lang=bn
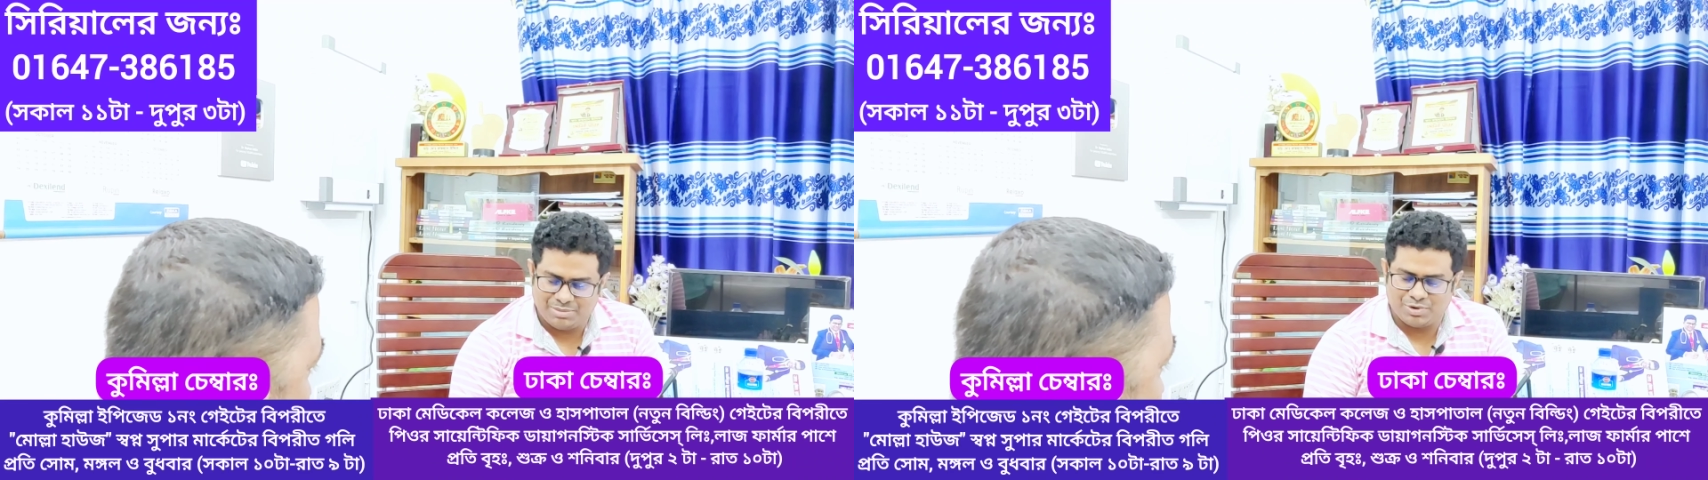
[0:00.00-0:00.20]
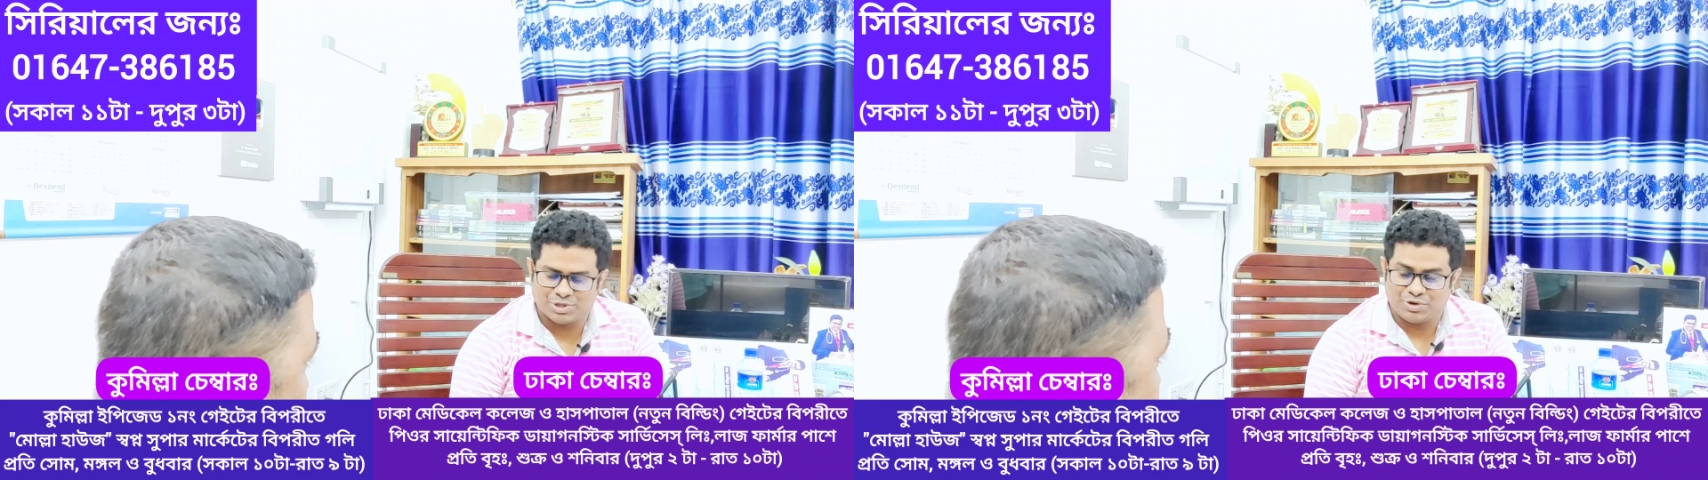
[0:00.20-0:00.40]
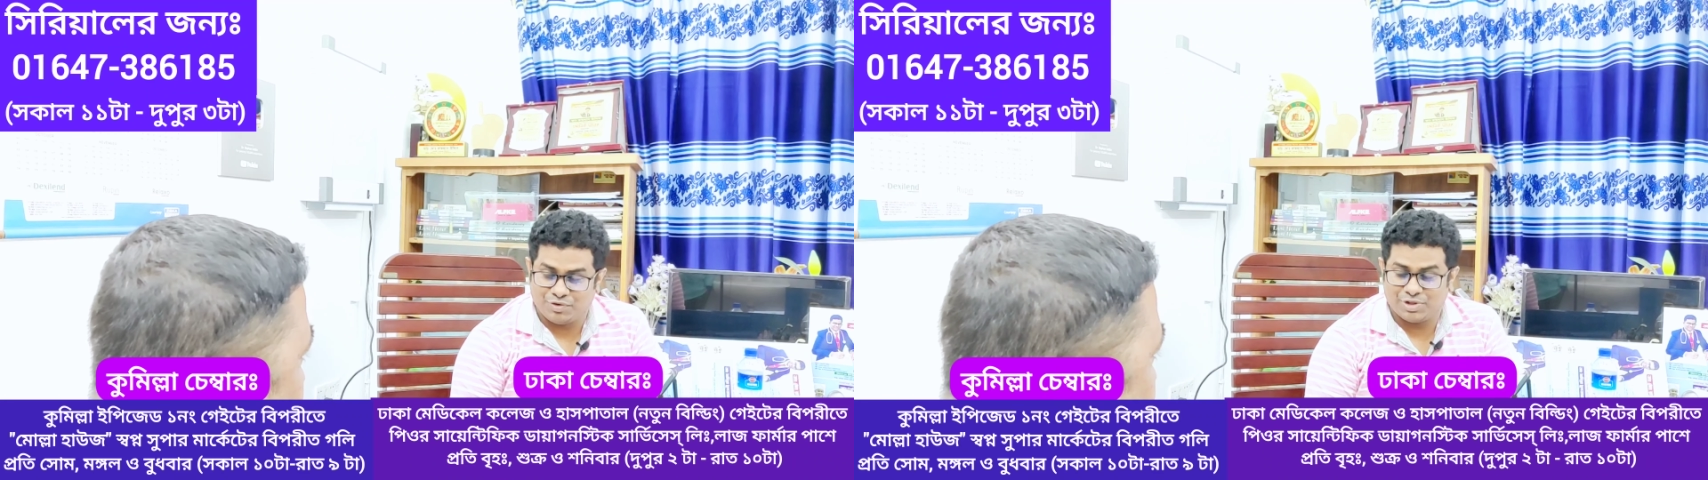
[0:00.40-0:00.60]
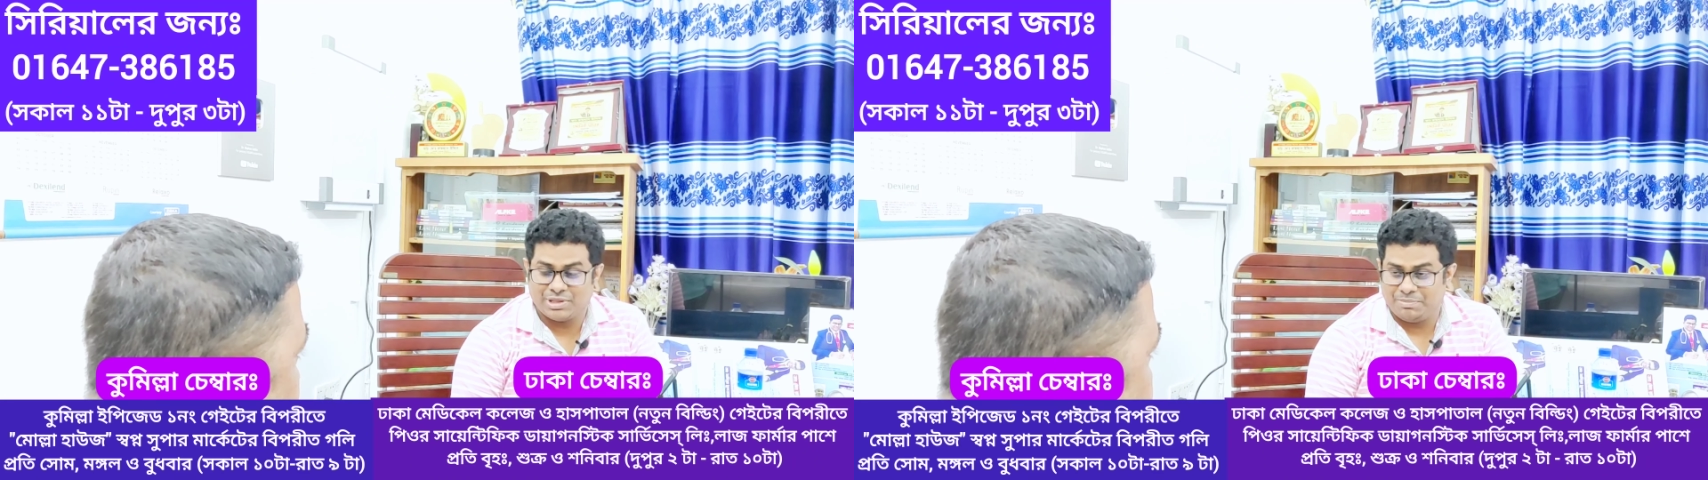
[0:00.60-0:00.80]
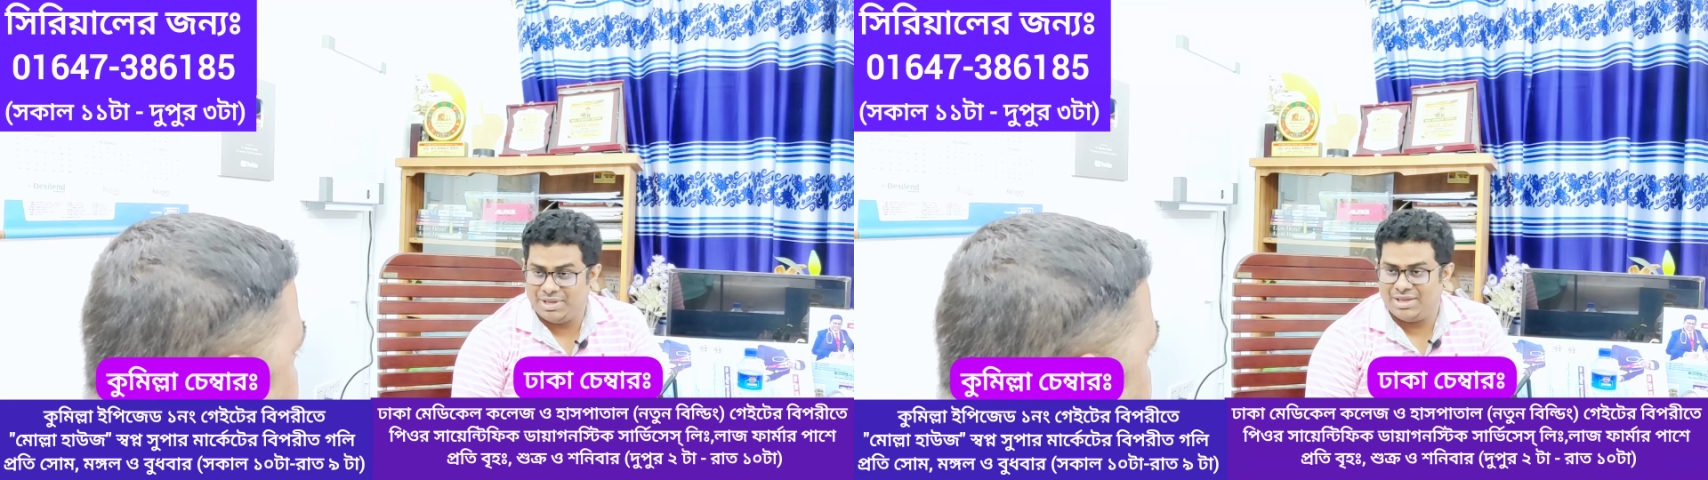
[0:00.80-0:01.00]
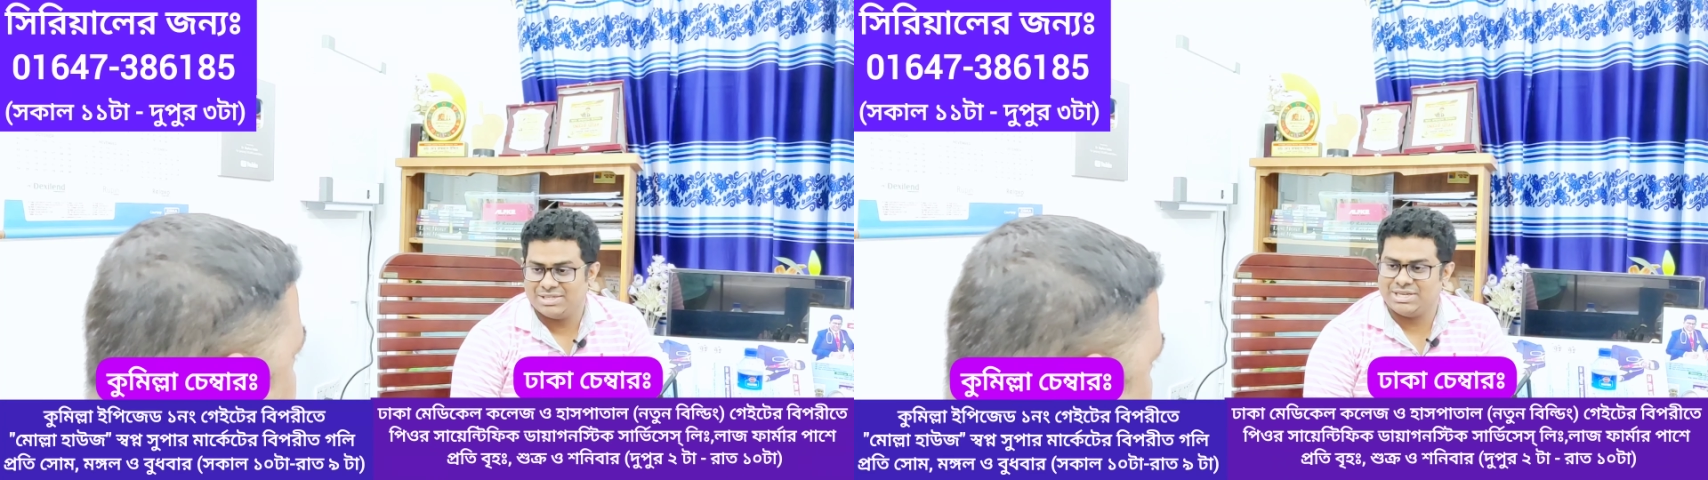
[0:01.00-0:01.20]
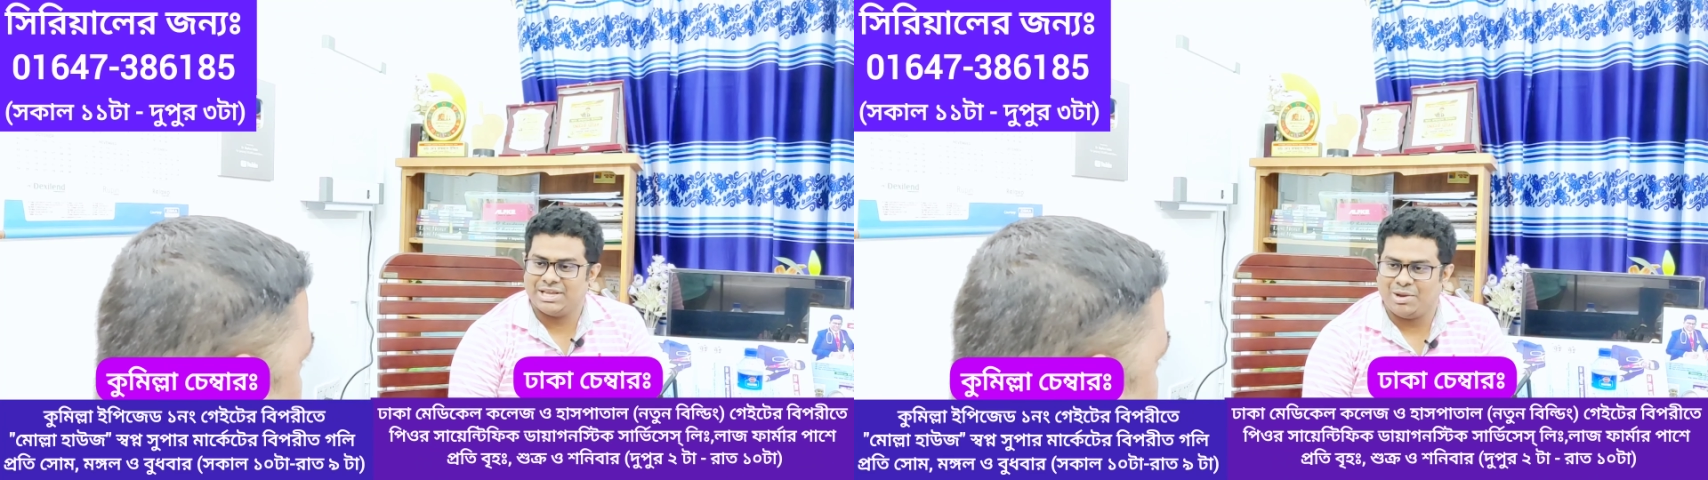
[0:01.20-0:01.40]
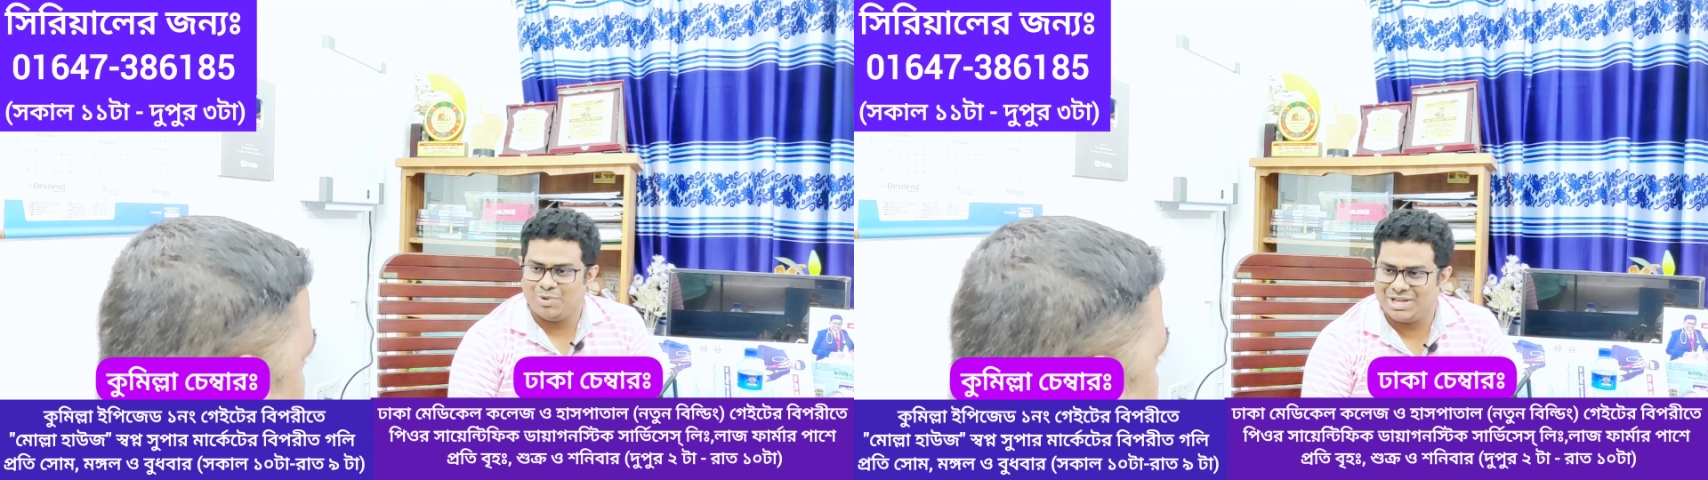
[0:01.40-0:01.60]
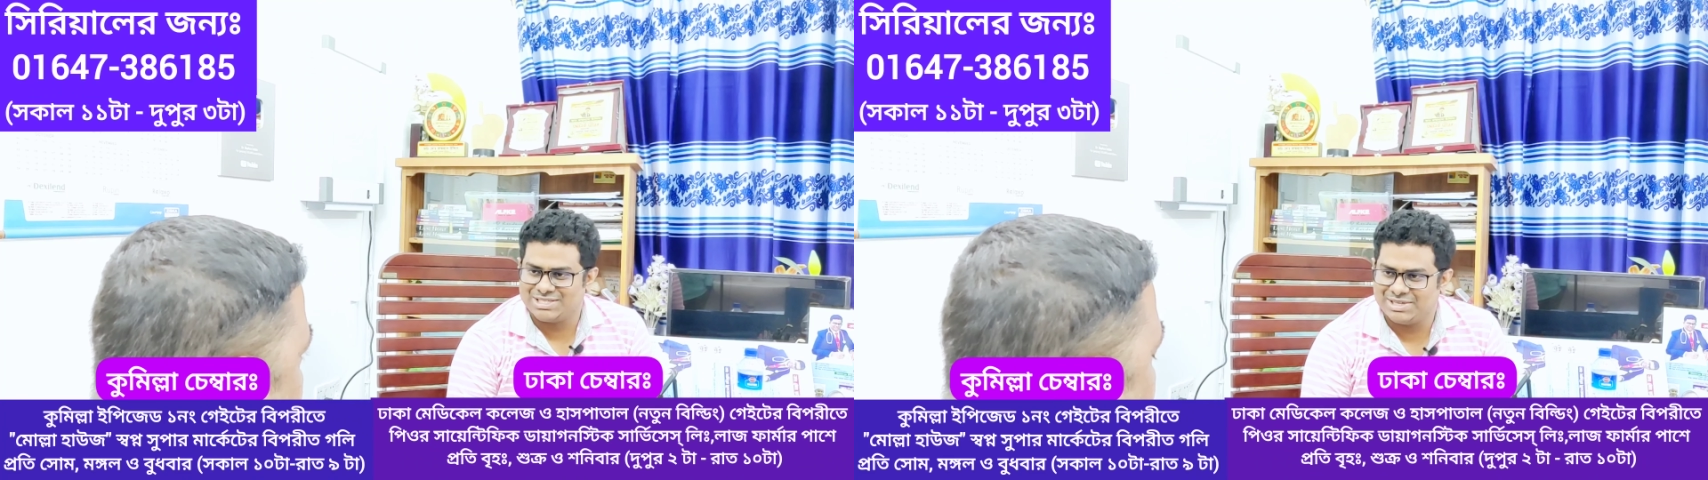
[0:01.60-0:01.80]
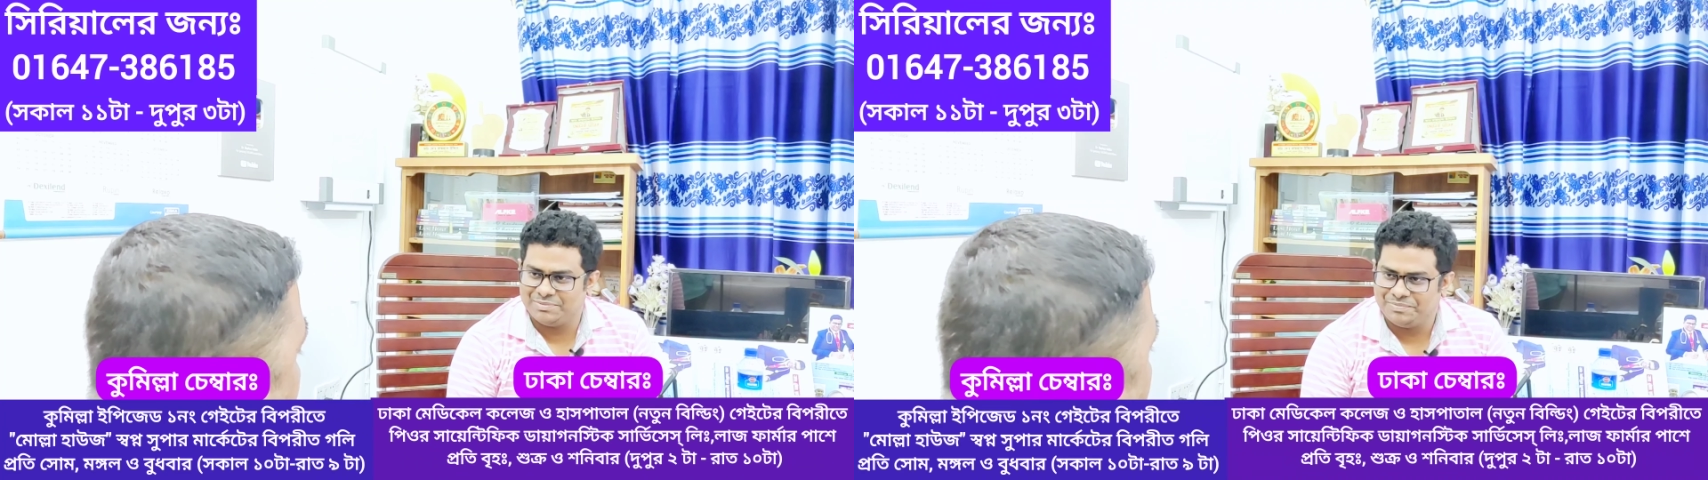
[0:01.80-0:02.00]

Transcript: এবং সফলতা পেয়ে সেটা কেমন লাগছে